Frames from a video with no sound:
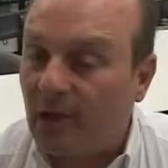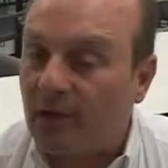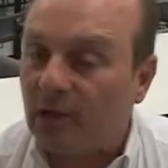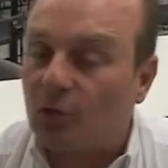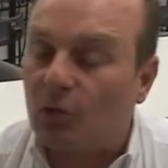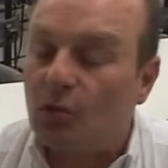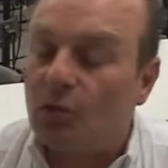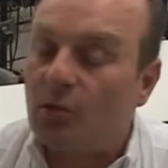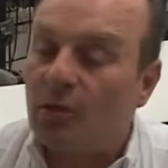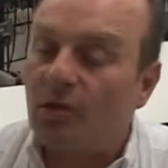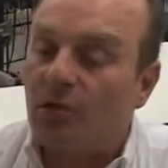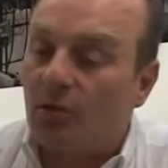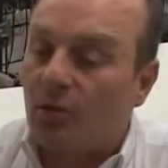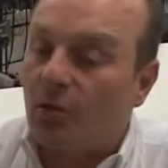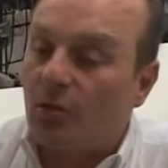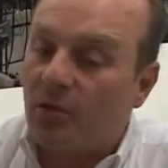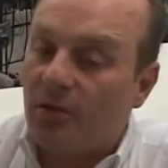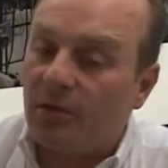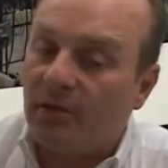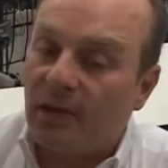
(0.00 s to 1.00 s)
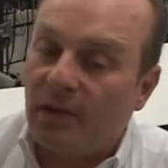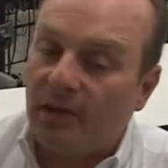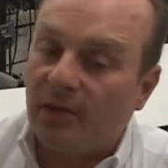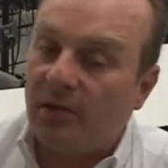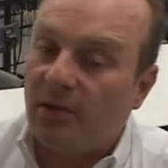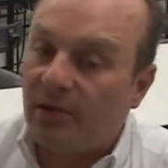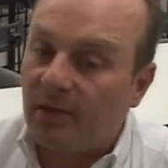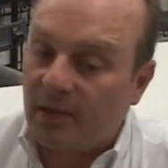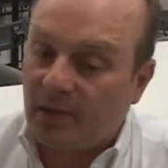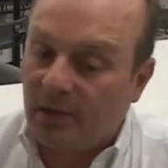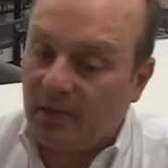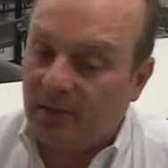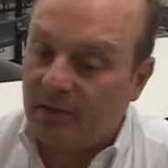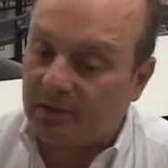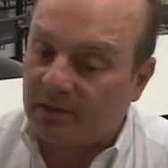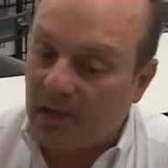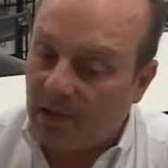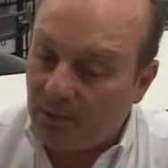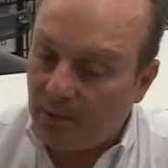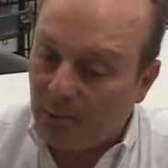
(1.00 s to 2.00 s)
cuidado com, com os dentes está eh,
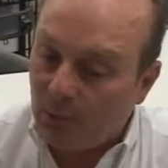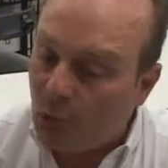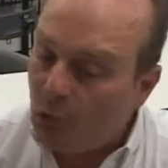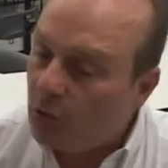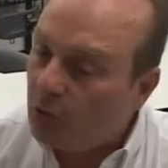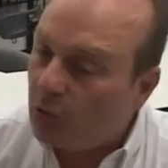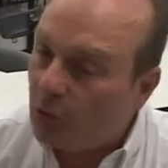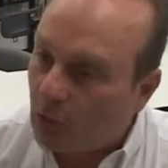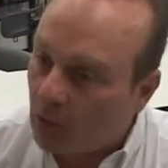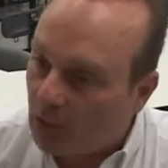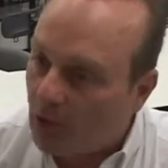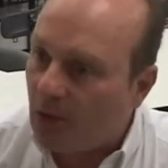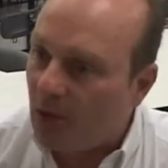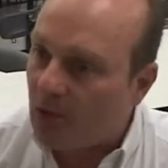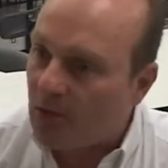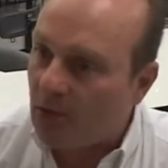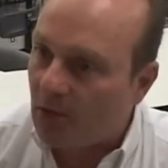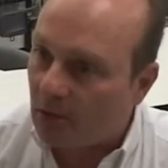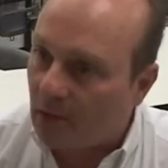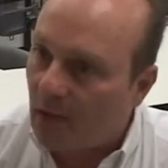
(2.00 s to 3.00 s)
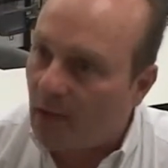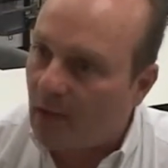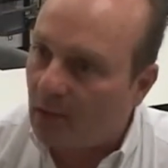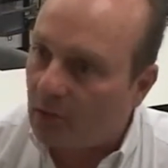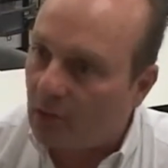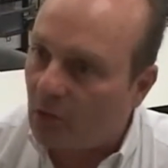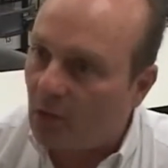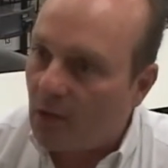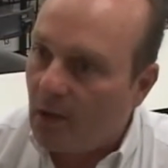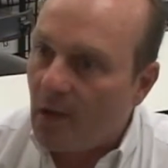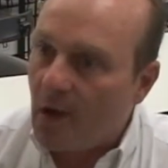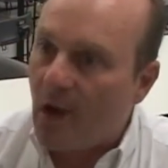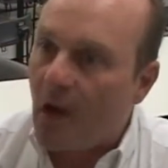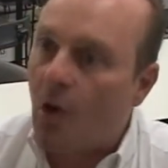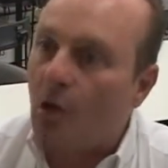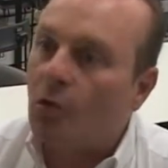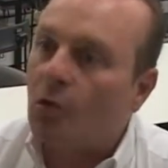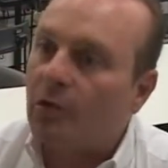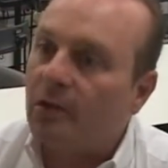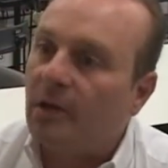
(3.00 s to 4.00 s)
tá muito relacionado
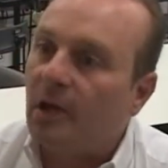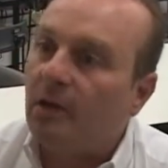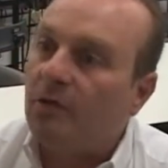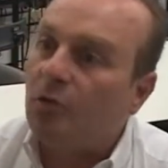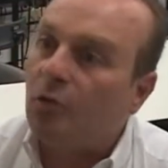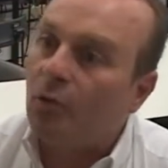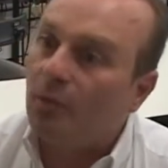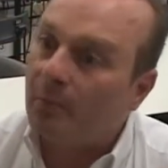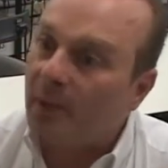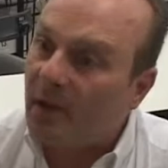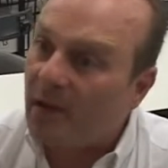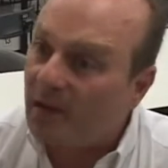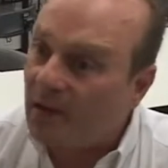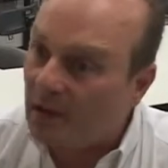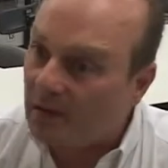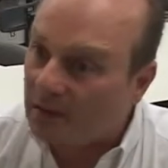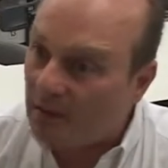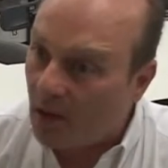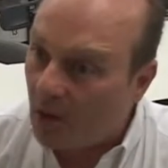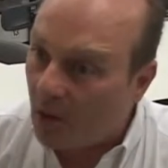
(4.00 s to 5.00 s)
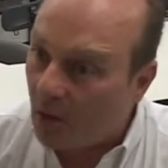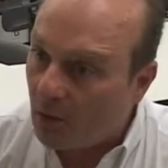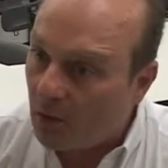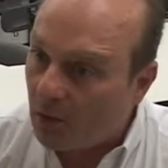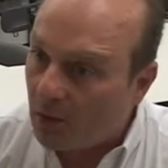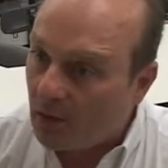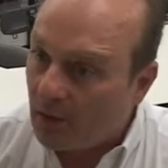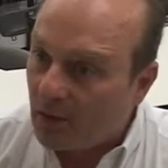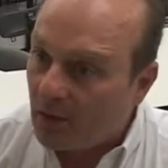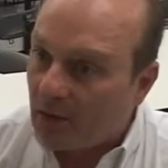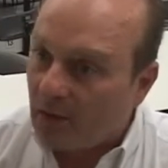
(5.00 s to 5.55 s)
ao cuidado com o pré-natal.